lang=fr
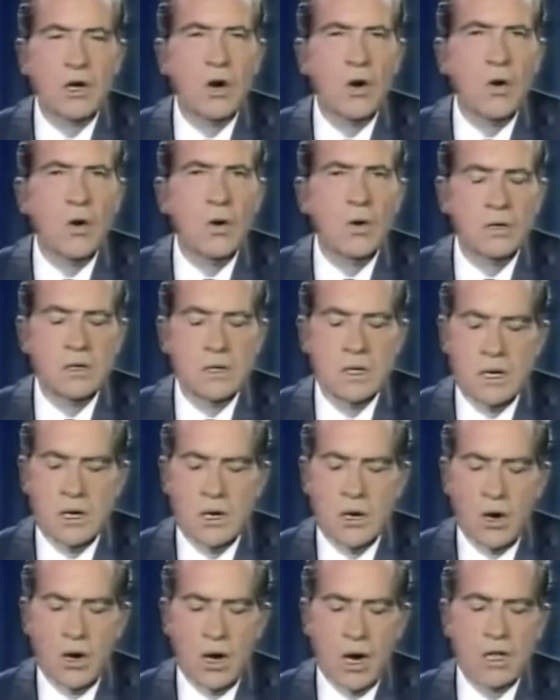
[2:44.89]
into
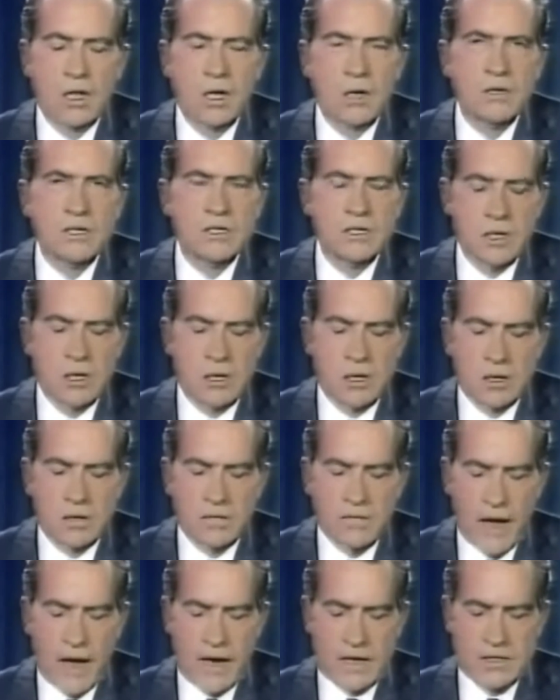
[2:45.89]
gold or other
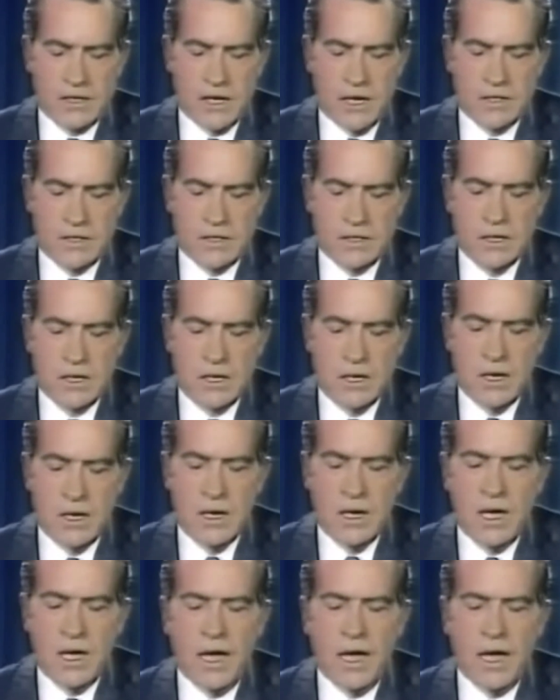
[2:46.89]
reserve assets